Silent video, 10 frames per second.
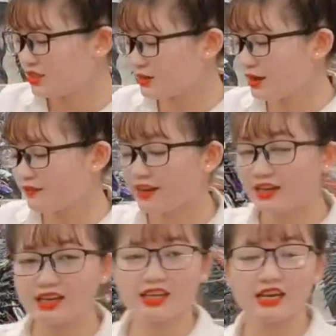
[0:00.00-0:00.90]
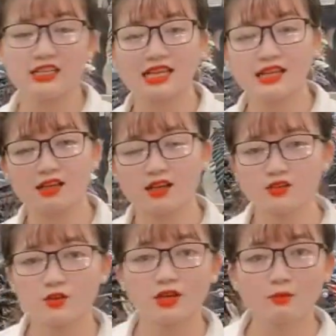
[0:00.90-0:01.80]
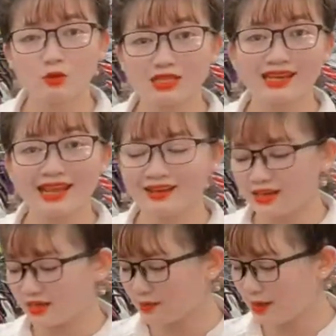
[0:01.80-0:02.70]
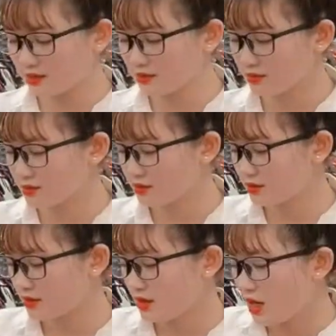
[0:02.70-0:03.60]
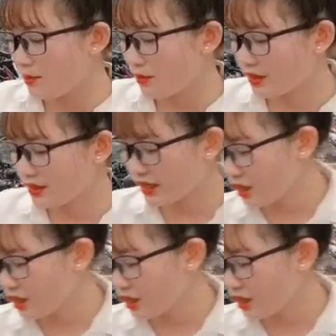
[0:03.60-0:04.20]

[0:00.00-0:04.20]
Trong cả vẹt là ghi là xanh, uh, Sonic màu xanh đen ha các bạn Màu này thì